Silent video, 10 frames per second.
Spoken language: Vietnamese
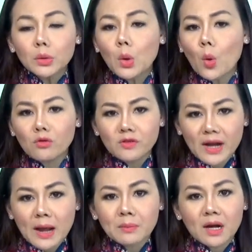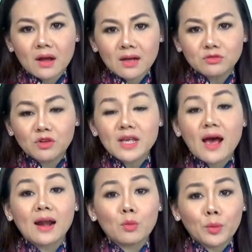của Vietnam Airlines với
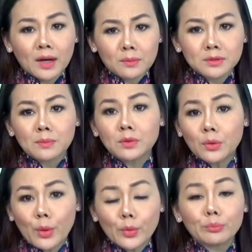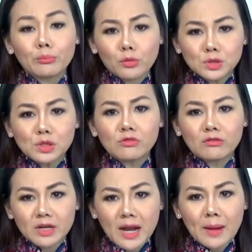giá là 1.500 euro một chiều về
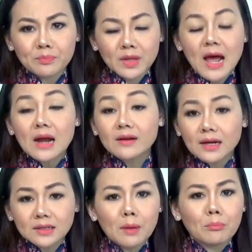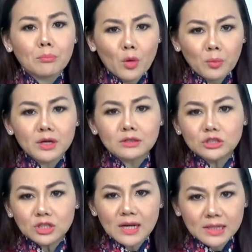Việt Nam, đắt gấp 4 lần
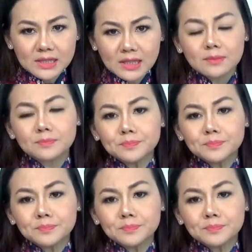trước đại dịch.